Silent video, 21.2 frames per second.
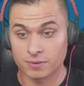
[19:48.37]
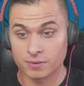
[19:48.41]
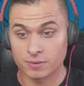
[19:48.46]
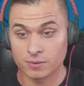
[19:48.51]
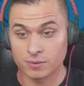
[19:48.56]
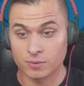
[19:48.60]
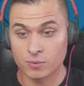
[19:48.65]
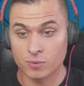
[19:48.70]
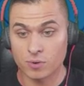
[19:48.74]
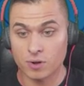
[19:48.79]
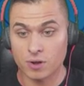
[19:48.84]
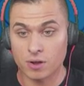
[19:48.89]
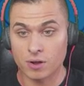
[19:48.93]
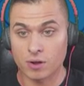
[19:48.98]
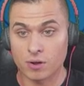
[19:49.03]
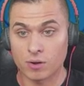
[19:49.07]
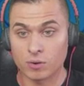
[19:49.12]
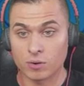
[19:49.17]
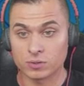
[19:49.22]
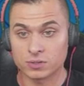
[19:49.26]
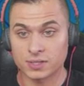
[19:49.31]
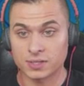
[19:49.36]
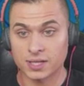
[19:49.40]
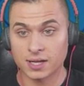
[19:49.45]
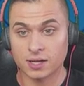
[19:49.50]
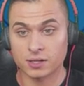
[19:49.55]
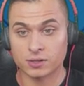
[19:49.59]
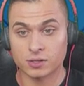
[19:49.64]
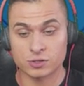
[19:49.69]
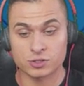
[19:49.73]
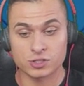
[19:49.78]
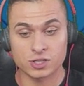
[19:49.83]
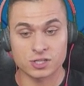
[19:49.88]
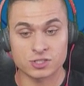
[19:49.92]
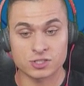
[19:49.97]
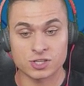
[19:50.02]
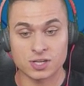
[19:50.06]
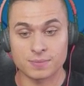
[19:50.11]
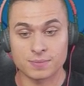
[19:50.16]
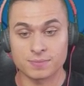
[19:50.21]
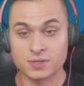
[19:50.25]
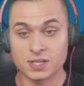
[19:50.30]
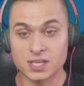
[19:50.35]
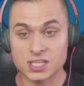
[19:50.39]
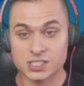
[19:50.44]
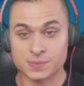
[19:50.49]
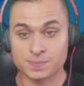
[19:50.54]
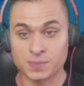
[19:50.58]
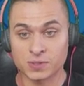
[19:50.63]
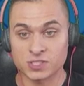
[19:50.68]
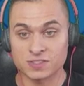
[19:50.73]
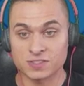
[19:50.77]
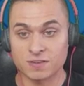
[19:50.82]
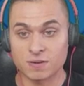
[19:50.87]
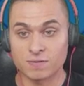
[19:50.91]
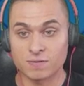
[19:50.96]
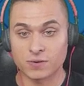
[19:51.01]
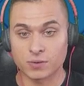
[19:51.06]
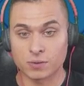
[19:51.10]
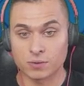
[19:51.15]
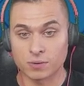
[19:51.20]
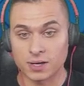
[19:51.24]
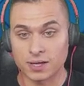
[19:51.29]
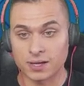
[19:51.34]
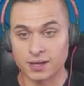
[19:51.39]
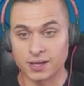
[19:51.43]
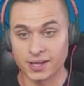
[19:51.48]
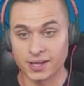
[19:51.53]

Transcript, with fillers: Wow, tego to się, że nie spodziewał w ogóle.